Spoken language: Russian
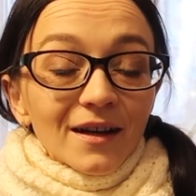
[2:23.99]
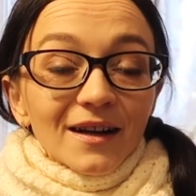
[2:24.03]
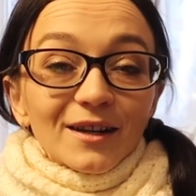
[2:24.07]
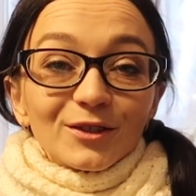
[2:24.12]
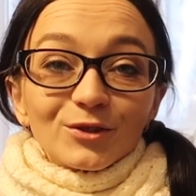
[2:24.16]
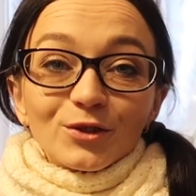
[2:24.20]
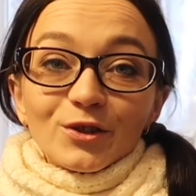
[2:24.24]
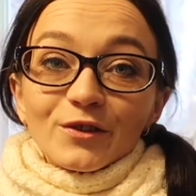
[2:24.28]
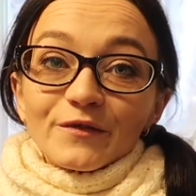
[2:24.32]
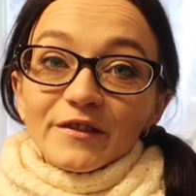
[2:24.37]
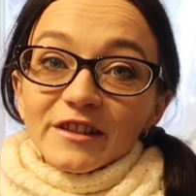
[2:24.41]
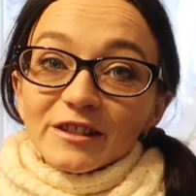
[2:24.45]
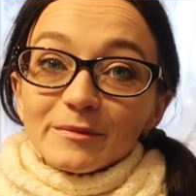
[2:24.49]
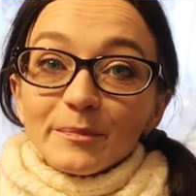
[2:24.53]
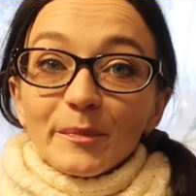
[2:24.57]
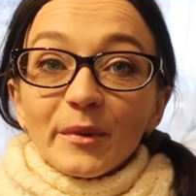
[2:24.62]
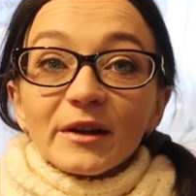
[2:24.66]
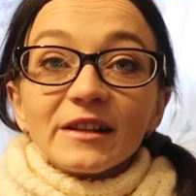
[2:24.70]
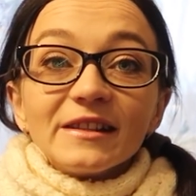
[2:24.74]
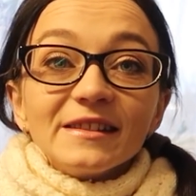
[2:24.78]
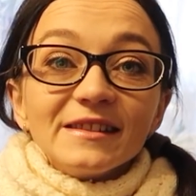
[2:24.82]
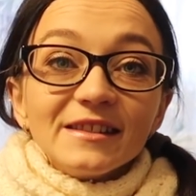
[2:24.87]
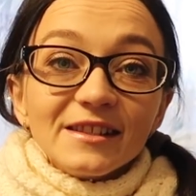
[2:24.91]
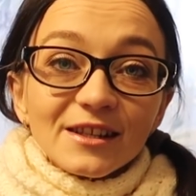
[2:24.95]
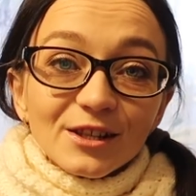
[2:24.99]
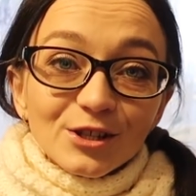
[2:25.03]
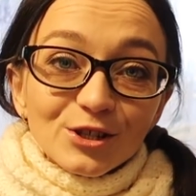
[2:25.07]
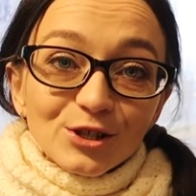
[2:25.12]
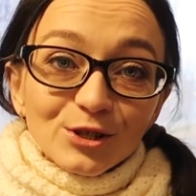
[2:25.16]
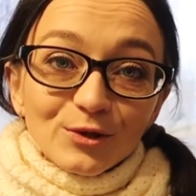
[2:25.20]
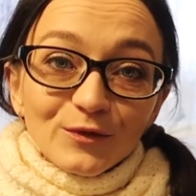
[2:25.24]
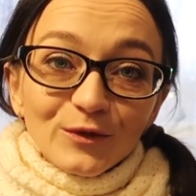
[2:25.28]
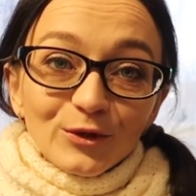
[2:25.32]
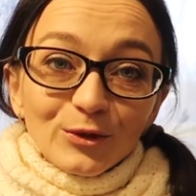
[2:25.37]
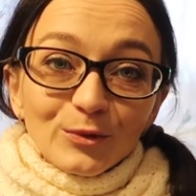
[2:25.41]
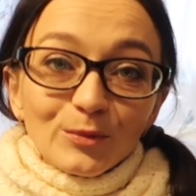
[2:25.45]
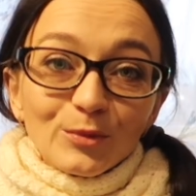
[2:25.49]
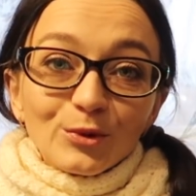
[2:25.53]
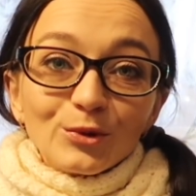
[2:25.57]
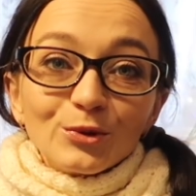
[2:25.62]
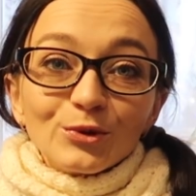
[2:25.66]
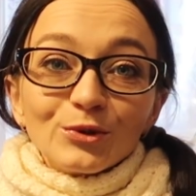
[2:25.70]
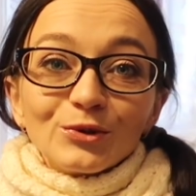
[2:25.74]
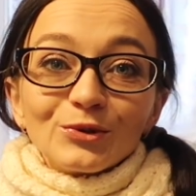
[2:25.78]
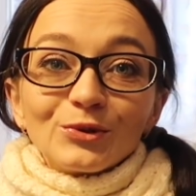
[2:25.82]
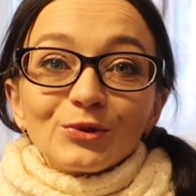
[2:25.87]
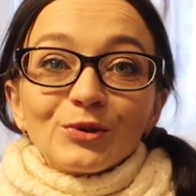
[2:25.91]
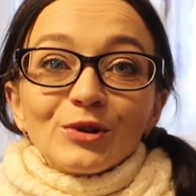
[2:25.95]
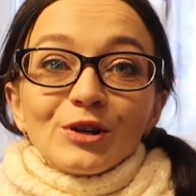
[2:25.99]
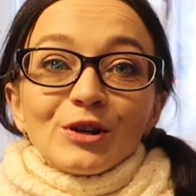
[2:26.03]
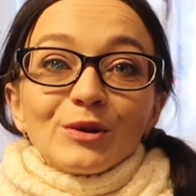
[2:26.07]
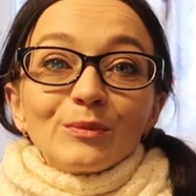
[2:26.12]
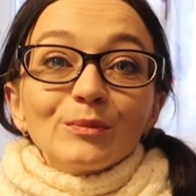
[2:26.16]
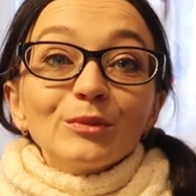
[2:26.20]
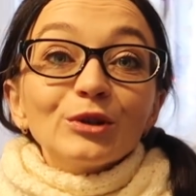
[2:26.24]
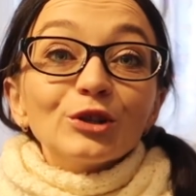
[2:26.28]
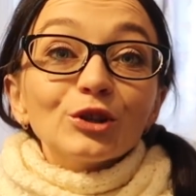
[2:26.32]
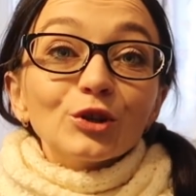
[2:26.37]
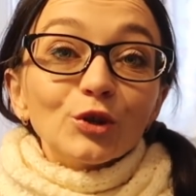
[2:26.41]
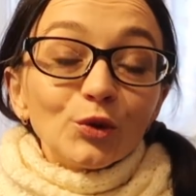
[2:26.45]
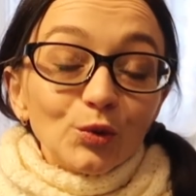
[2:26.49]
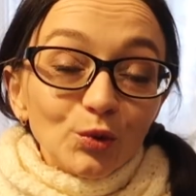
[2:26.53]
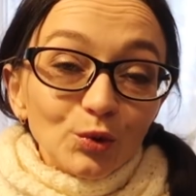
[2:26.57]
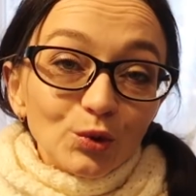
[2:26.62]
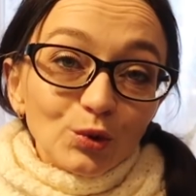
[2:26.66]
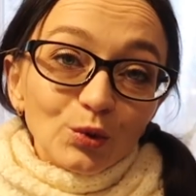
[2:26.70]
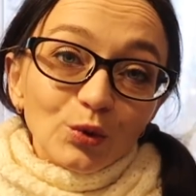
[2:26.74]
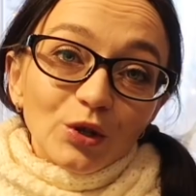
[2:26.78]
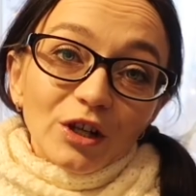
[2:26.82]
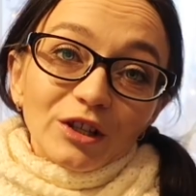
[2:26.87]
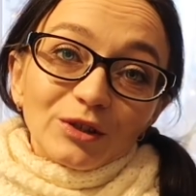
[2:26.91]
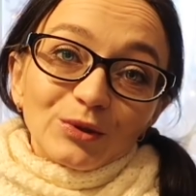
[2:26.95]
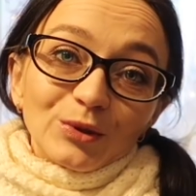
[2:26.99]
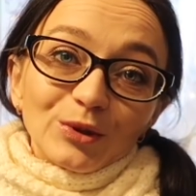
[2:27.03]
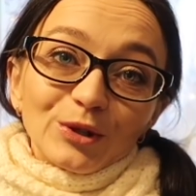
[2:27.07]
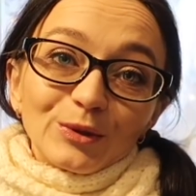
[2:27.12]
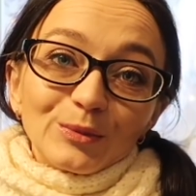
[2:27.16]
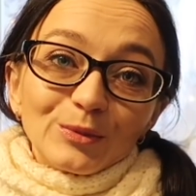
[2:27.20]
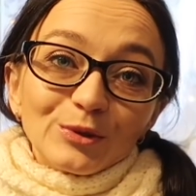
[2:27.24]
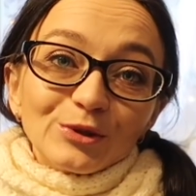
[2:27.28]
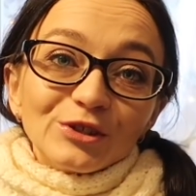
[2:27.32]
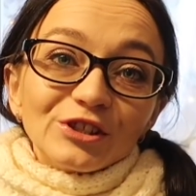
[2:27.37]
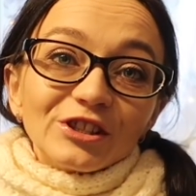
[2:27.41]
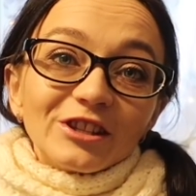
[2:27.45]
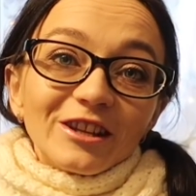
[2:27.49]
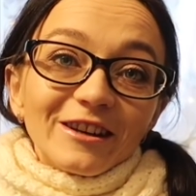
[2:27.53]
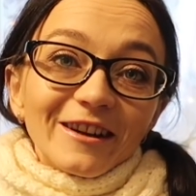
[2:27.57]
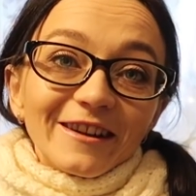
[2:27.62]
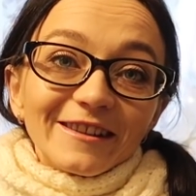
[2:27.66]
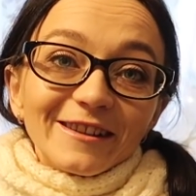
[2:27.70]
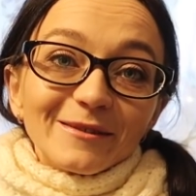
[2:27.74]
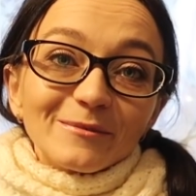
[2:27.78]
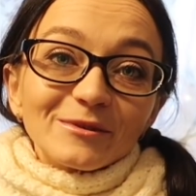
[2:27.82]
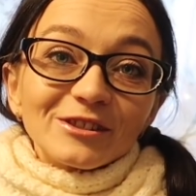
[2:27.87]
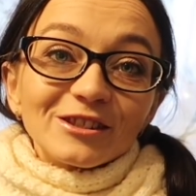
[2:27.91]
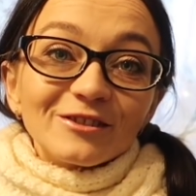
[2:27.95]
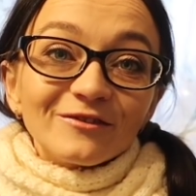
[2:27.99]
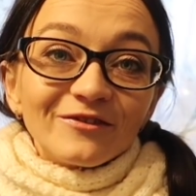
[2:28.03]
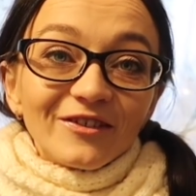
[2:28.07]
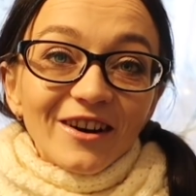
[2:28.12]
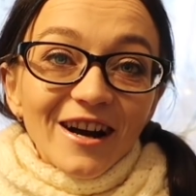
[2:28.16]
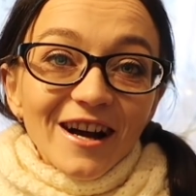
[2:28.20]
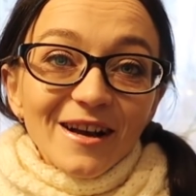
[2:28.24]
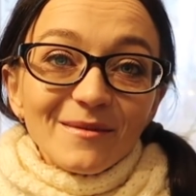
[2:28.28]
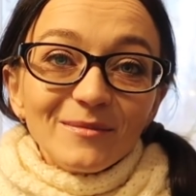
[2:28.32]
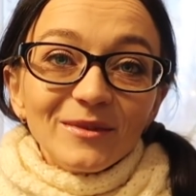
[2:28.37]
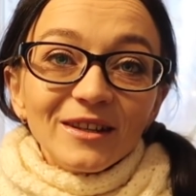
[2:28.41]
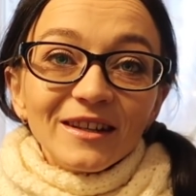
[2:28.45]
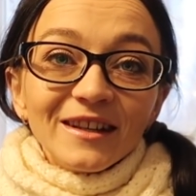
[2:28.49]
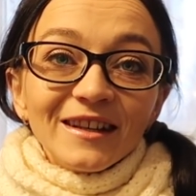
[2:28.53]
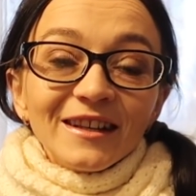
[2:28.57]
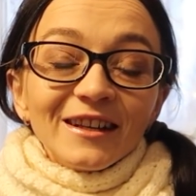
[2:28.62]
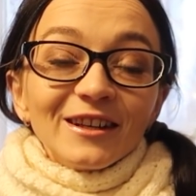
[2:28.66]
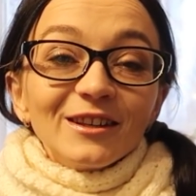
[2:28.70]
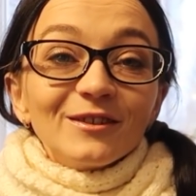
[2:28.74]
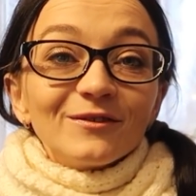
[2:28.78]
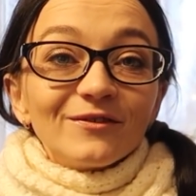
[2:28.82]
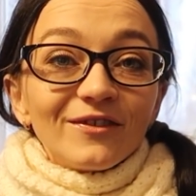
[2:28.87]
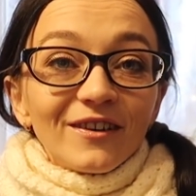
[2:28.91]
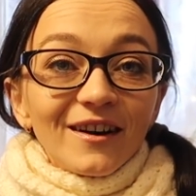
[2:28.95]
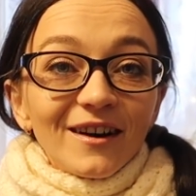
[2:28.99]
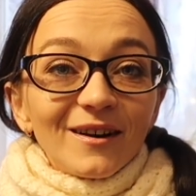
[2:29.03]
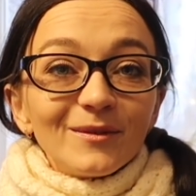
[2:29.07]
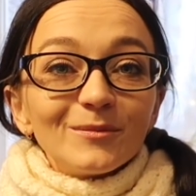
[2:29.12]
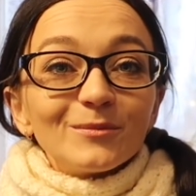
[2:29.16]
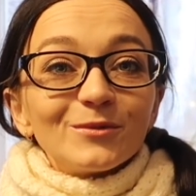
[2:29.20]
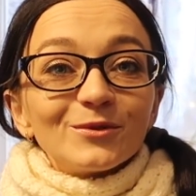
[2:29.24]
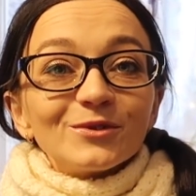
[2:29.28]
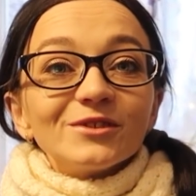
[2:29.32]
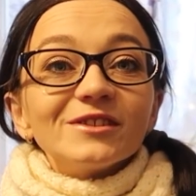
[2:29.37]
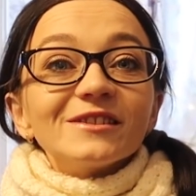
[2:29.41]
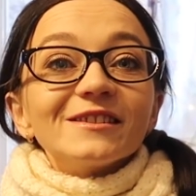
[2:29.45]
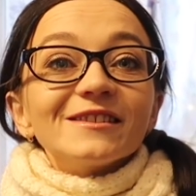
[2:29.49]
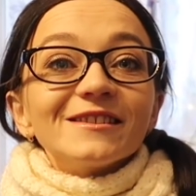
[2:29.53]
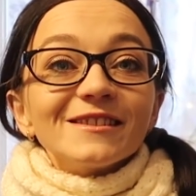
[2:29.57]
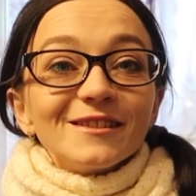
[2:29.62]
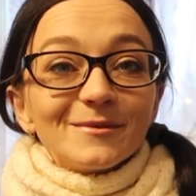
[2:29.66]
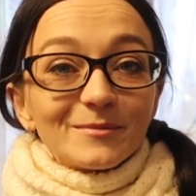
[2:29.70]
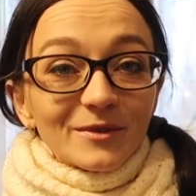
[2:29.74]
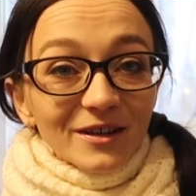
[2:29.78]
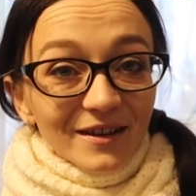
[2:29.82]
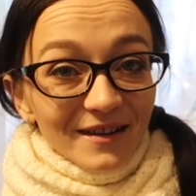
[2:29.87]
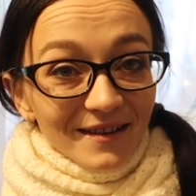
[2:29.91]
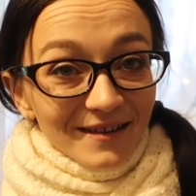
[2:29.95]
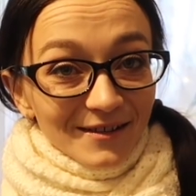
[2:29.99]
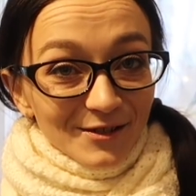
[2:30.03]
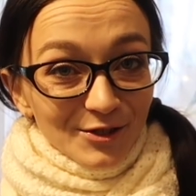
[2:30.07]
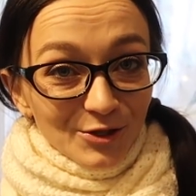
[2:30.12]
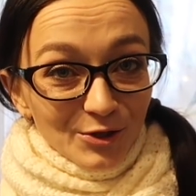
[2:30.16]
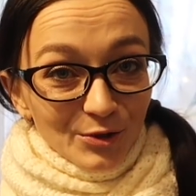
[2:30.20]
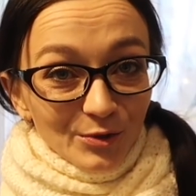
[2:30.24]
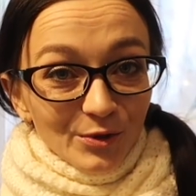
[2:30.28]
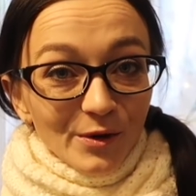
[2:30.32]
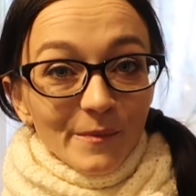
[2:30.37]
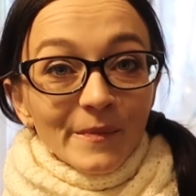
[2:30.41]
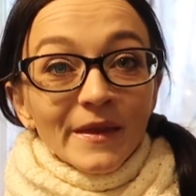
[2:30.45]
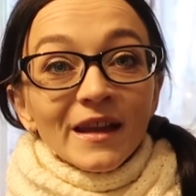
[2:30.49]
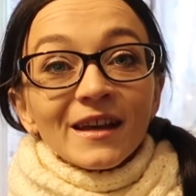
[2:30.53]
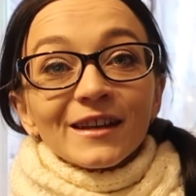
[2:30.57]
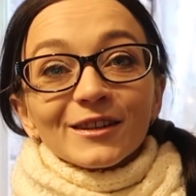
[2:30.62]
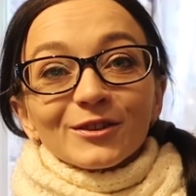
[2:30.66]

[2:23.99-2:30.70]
который вас поддержит в любую минуту, который будет рядом с вами, и вам будет с ним хорошо.